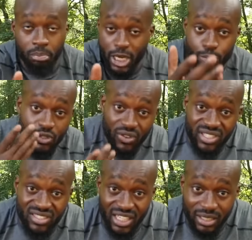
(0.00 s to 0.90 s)

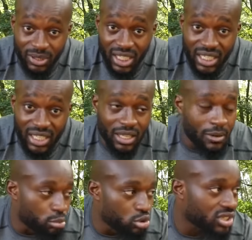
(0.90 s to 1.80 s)
Beispielsweise ihr seid im Training.
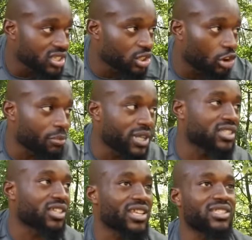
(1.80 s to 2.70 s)
Booster sind oftmals,
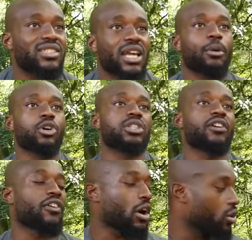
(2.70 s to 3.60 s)
ich kenne es ja selber aus der
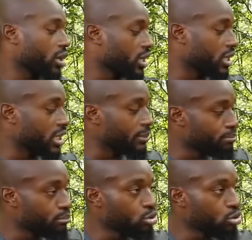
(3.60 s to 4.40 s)
Erfahrung, ihr nehmt einen